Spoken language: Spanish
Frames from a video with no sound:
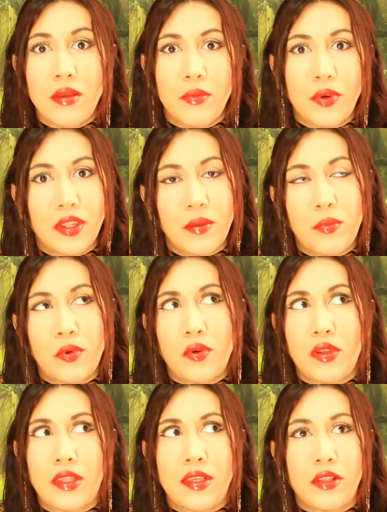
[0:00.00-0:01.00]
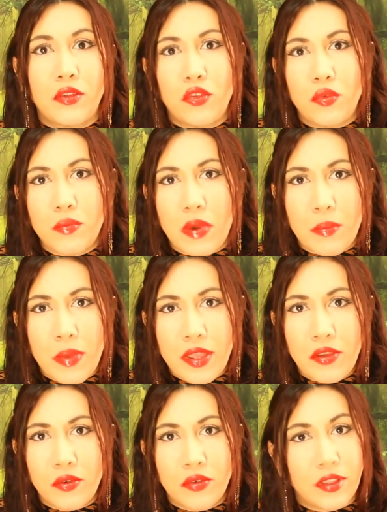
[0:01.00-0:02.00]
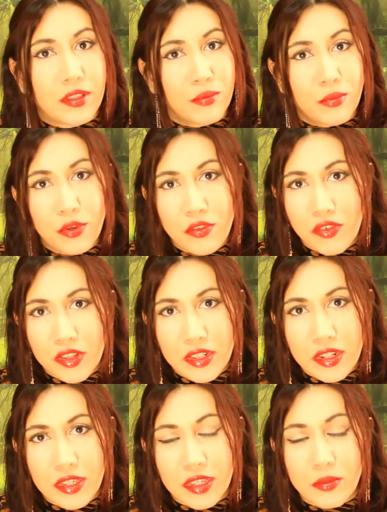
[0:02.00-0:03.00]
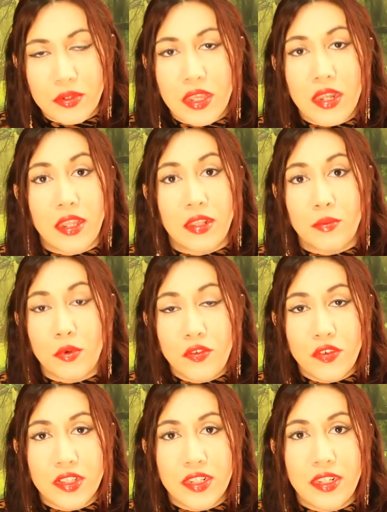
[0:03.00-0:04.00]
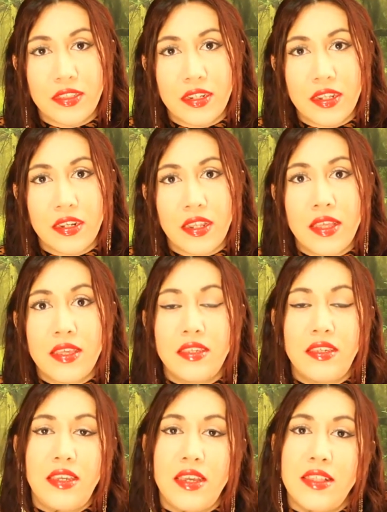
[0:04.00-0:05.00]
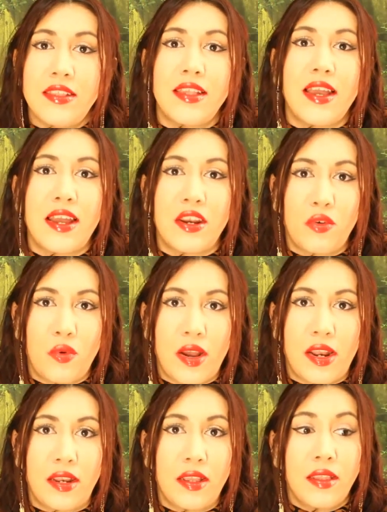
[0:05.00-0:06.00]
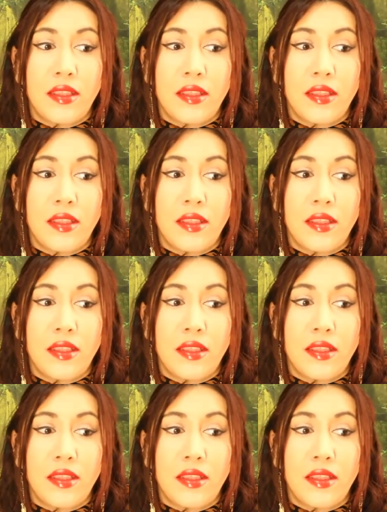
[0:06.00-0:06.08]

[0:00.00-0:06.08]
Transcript: Por ejemplo, en caso de un papayo, es muy fácil de germinar, es muy fácil de tener y es anual.